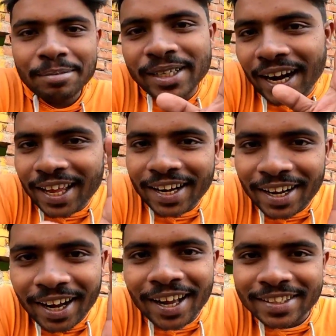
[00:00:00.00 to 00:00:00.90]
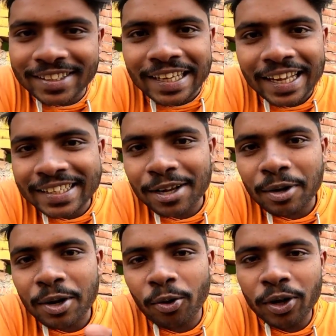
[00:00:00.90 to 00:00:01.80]
দাম চার হাজার টাকা আছে ঠিক আছে
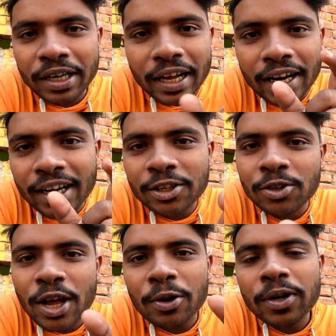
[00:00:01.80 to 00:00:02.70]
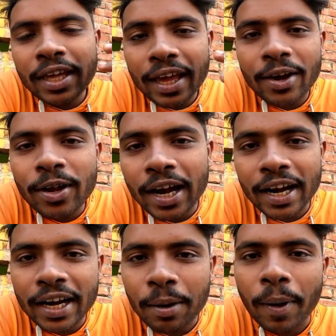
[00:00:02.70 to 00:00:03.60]
এবারে ওই ডিয়ারেলটার জন্য এখন কে ওই
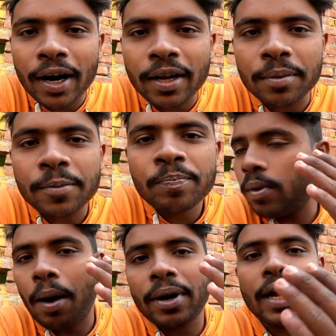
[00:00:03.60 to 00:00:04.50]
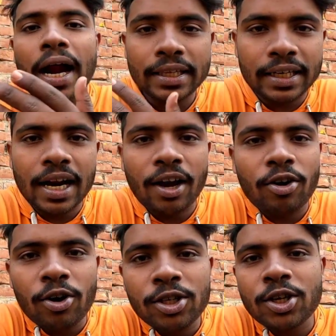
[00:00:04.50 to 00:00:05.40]
হেডলাইটটা পাল্টাবে আমার গাড়িতে এটা
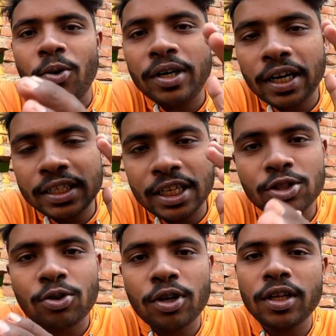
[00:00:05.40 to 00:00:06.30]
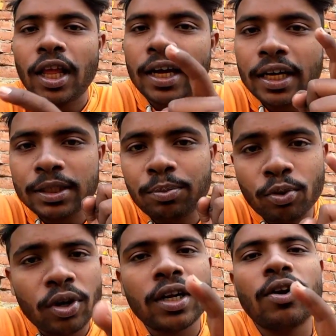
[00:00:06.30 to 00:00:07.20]
লাগানো রয়েছে ওইটাকে চেঞ্জ করে দাদার কাছে
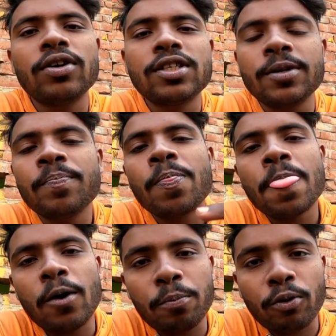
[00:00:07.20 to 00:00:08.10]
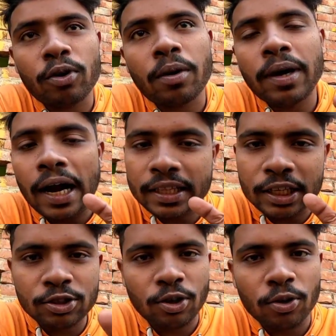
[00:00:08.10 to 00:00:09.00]
পুরনো এটা রয়েছে ওই পুরোটা আমার
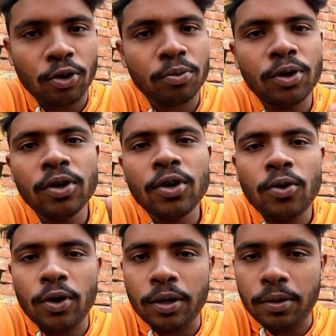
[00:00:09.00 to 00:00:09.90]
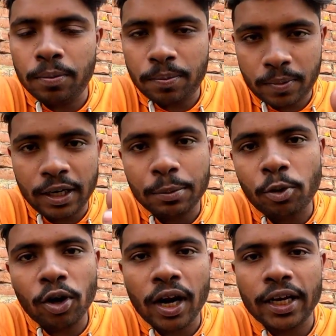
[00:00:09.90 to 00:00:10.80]
গাড়িতে ইনস্টল করব ওই
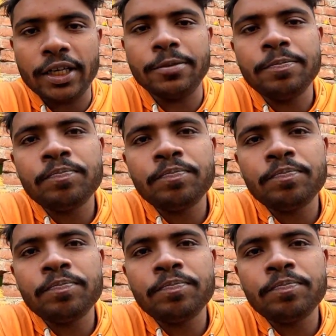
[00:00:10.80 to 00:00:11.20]
ক্লিপগুলো লাগিয়ে